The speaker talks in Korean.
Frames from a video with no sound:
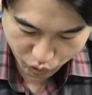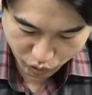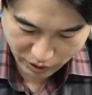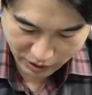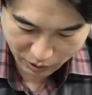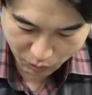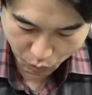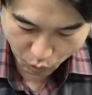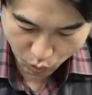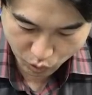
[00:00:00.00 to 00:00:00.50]

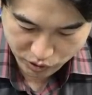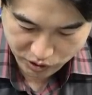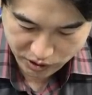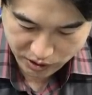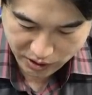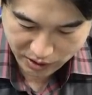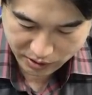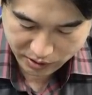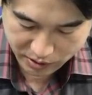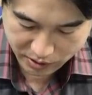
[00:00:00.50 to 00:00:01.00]
주택
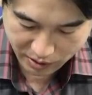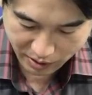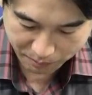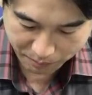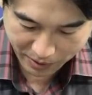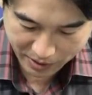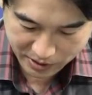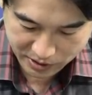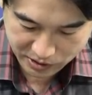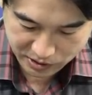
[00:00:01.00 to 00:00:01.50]
공시가격의
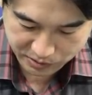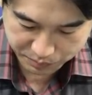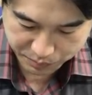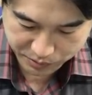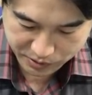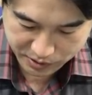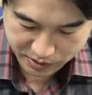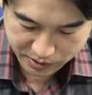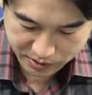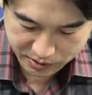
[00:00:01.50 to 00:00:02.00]

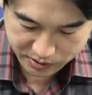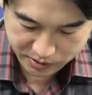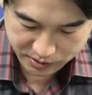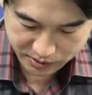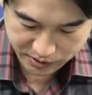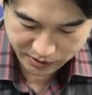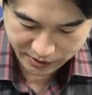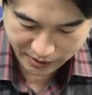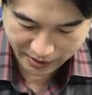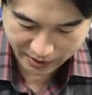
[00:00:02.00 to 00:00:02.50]

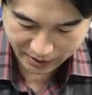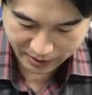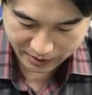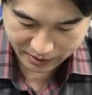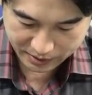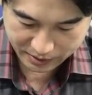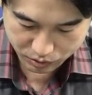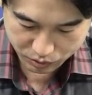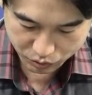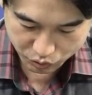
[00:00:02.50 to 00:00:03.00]
120% 이내
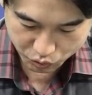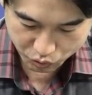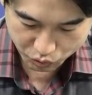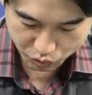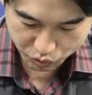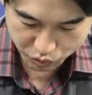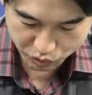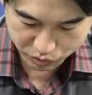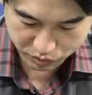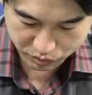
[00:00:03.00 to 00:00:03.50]

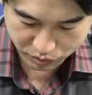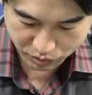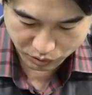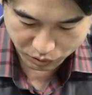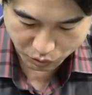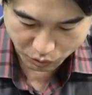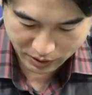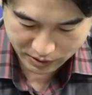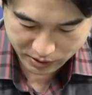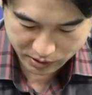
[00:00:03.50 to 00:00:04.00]
윤호중
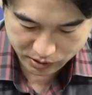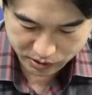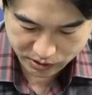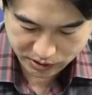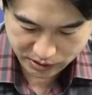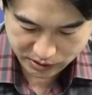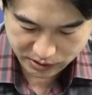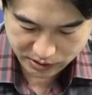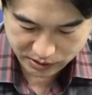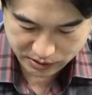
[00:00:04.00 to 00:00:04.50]
의원
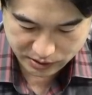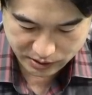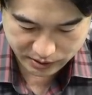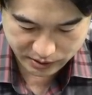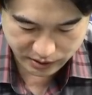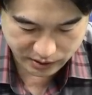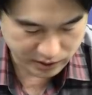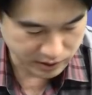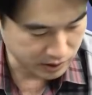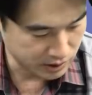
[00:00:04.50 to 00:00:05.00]

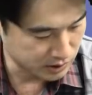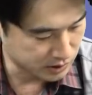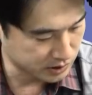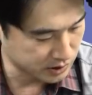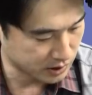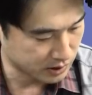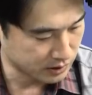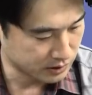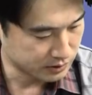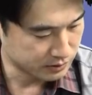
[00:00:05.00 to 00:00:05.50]
광역지자체장이
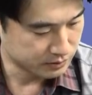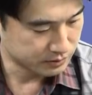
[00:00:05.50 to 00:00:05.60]
결정